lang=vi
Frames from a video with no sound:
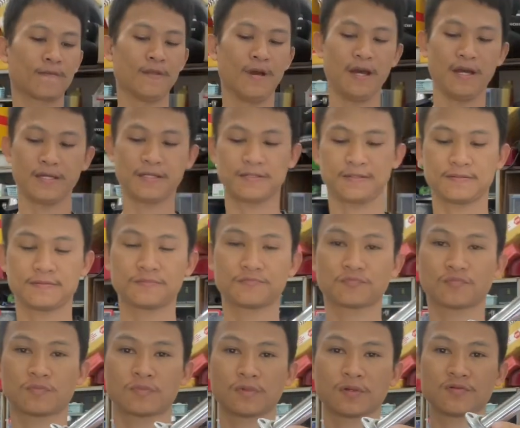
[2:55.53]
Đấy.
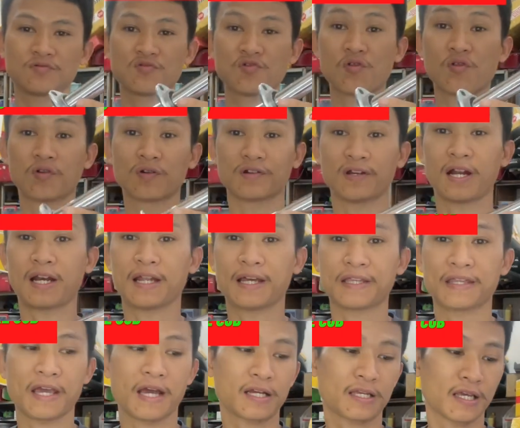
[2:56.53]
rất là
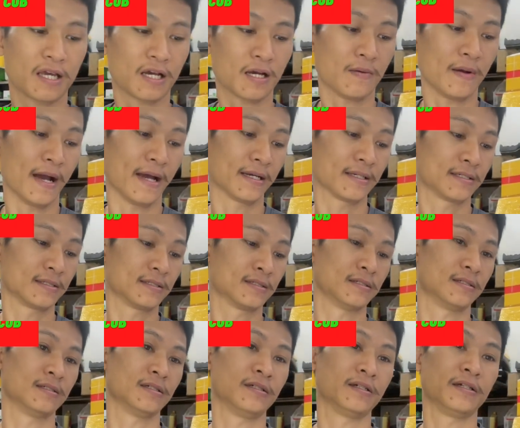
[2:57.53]
chắc nha các bạn
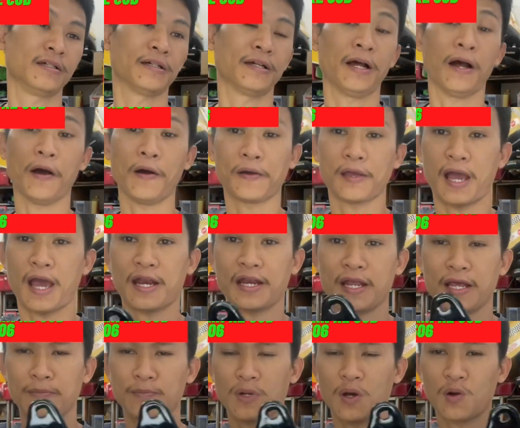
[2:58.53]
rồi anh
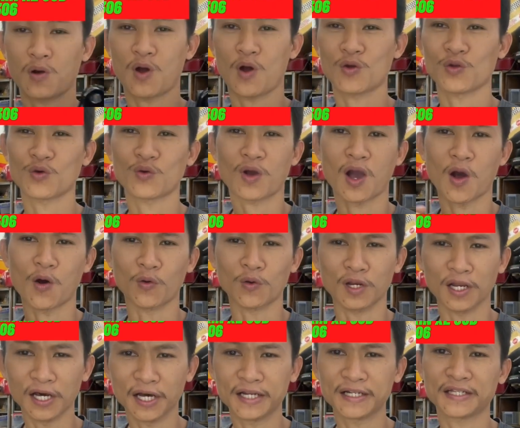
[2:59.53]
em nào có nhu cầu
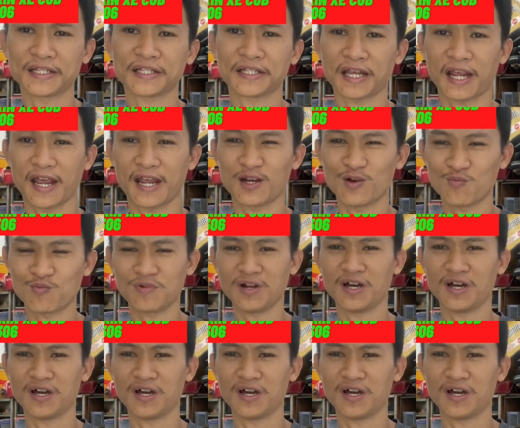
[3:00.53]
lên xe đúng